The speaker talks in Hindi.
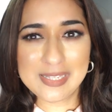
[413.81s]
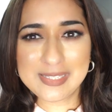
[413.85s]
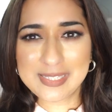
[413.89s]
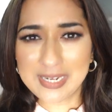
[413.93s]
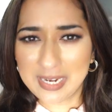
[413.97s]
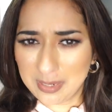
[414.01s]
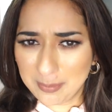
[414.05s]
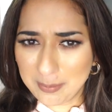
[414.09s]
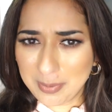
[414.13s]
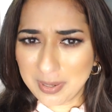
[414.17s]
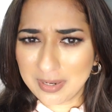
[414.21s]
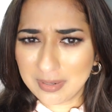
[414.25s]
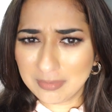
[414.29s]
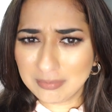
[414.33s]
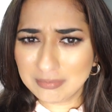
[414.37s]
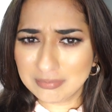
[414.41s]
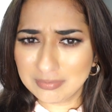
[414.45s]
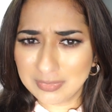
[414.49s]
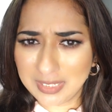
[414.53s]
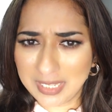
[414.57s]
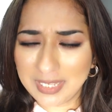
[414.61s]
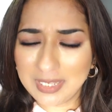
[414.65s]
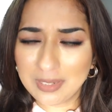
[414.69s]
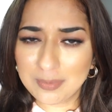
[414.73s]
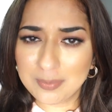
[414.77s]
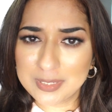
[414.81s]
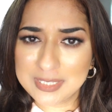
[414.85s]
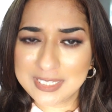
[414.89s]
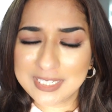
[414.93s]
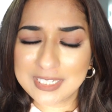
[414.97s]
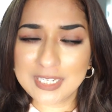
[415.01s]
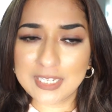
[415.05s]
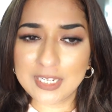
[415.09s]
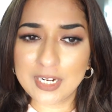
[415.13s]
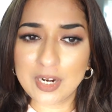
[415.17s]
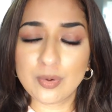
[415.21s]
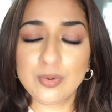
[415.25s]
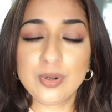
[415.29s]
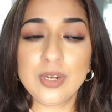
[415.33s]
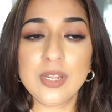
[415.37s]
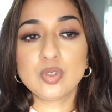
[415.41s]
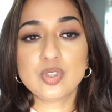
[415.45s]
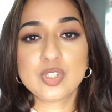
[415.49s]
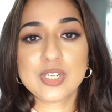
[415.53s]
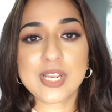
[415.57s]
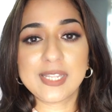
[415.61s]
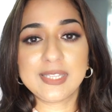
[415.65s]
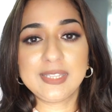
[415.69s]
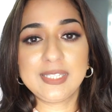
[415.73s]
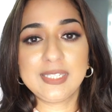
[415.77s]
साढ़े बारह एक बजे के अराउंड तो
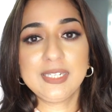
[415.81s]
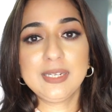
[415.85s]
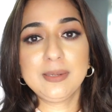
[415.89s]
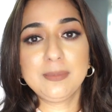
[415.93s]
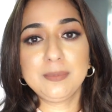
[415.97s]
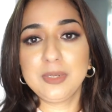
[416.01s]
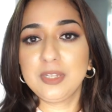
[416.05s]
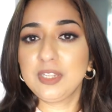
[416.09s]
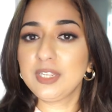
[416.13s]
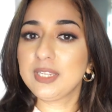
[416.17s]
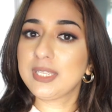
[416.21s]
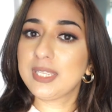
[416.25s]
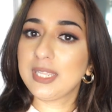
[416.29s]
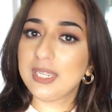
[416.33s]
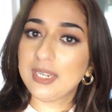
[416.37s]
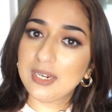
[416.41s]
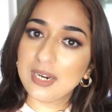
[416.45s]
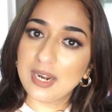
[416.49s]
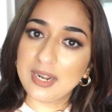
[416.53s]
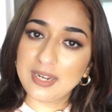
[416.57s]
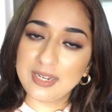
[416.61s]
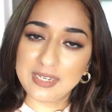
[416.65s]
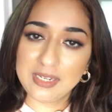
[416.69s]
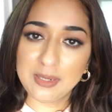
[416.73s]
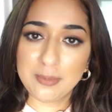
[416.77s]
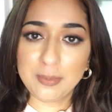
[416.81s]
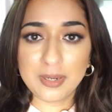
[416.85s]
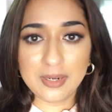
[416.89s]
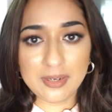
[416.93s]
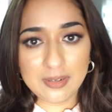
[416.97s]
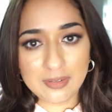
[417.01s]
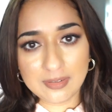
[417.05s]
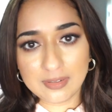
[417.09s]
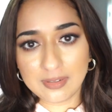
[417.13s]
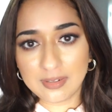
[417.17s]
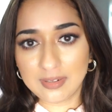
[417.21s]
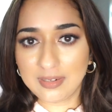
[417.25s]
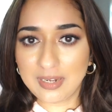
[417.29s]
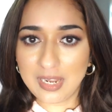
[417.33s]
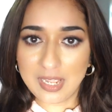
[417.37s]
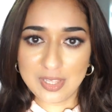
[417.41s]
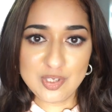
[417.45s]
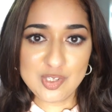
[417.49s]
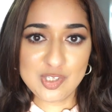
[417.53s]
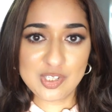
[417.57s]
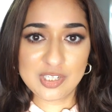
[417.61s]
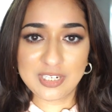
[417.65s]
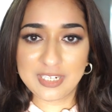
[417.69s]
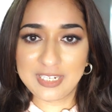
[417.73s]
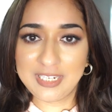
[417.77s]
जाते ही हमने केक काटने के बाद
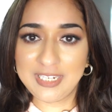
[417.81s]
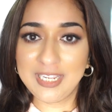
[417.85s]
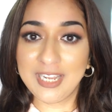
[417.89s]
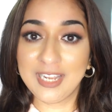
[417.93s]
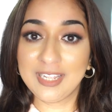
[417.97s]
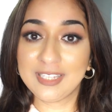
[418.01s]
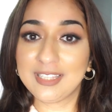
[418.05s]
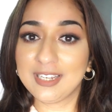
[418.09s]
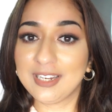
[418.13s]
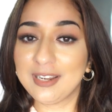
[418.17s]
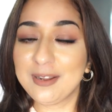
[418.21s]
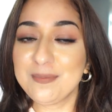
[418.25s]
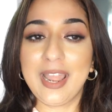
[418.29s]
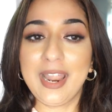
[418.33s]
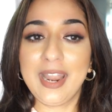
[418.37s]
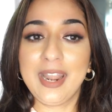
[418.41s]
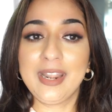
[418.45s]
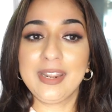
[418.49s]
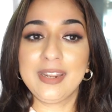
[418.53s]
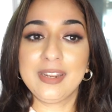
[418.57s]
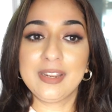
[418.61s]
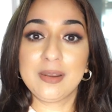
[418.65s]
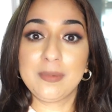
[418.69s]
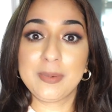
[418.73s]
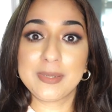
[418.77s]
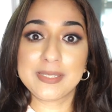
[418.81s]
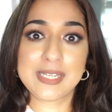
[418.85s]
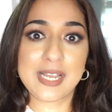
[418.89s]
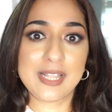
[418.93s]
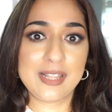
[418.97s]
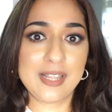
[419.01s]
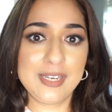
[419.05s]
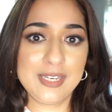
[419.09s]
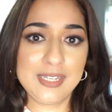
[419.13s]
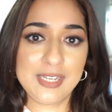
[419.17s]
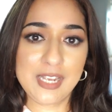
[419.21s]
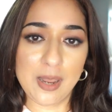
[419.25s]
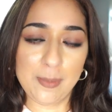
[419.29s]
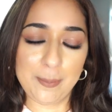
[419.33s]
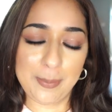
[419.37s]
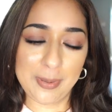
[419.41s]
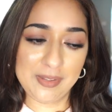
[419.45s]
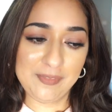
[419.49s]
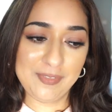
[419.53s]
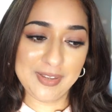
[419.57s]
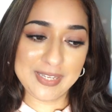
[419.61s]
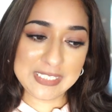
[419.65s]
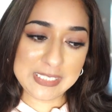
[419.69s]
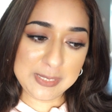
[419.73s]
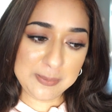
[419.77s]
लंच कर लिया था एंड मैं ज़्यादा नहीं खा
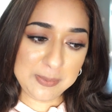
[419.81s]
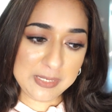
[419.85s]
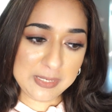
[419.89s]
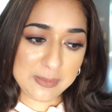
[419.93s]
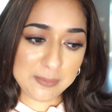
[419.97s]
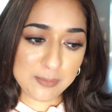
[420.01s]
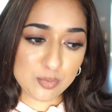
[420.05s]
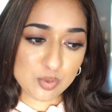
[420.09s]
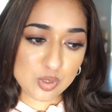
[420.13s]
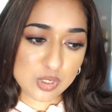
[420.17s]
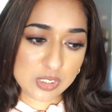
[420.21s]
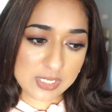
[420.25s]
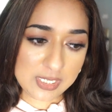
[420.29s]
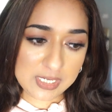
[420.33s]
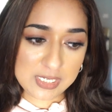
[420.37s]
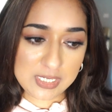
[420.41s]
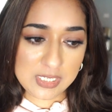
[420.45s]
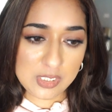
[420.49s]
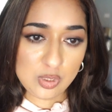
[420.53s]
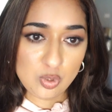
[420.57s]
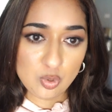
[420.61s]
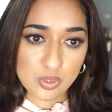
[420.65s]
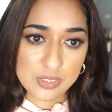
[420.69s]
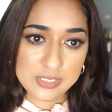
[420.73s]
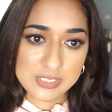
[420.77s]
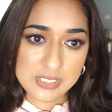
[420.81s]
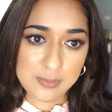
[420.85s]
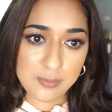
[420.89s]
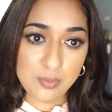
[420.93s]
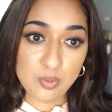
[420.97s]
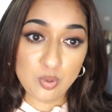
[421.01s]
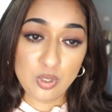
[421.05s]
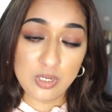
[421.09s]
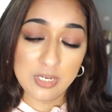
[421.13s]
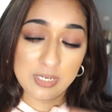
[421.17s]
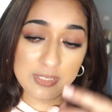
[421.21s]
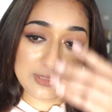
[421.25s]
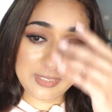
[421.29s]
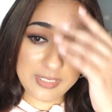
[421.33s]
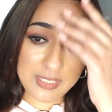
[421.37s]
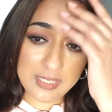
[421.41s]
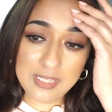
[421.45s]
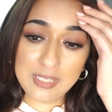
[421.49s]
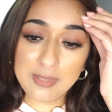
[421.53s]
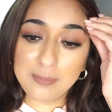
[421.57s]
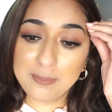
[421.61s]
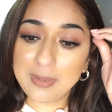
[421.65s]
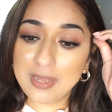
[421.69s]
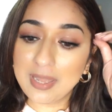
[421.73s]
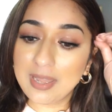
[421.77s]
पाई वैसे भी ना मुझे इतनी थोड़ी सी भूख लगती है
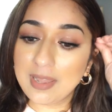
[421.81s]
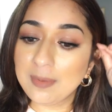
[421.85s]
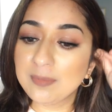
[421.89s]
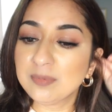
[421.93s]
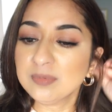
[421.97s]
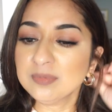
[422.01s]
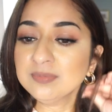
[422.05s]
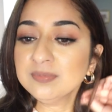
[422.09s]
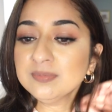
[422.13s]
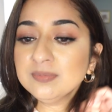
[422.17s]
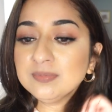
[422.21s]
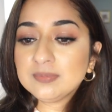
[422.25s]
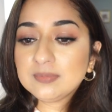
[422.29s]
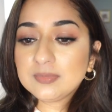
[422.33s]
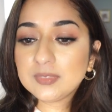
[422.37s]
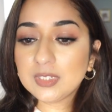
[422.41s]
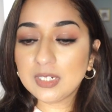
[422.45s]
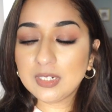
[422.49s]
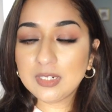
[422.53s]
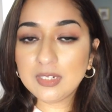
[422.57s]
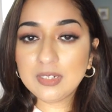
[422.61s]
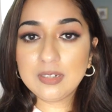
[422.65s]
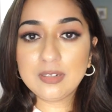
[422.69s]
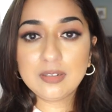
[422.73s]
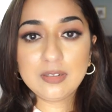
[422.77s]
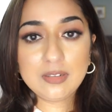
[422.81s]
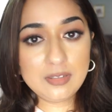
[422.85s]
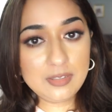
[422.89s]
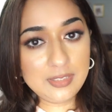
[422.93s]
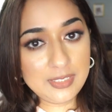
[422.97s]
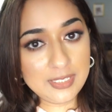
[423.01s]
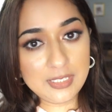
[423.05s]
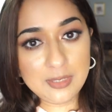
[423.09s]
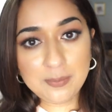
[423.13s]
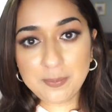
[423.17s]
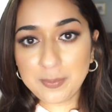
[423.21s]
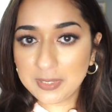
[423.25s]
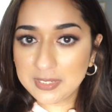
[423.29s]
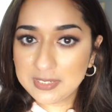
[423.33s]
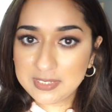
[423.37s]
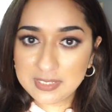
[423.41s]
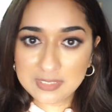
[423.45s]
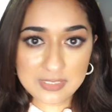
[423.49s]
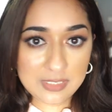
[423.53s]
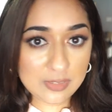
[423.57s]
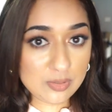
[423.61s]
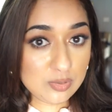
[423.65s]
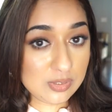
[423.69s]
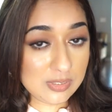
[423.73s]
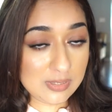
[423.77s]
कि मैं टेड पर
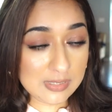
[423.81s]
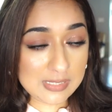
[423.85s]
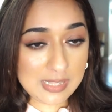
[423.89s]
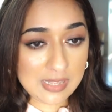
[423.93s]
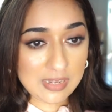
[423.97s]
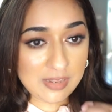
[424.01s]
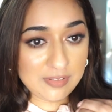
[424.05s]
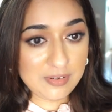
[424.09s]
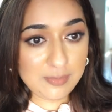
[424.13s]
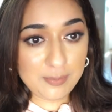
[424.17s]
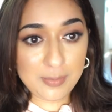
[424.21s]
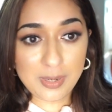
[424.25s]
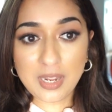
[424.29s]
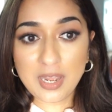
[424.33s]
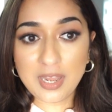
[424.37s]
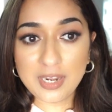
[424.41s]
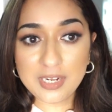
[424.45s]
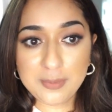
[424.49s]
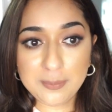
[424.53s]
जाता है उससे ज़्यादा फिर मैं खा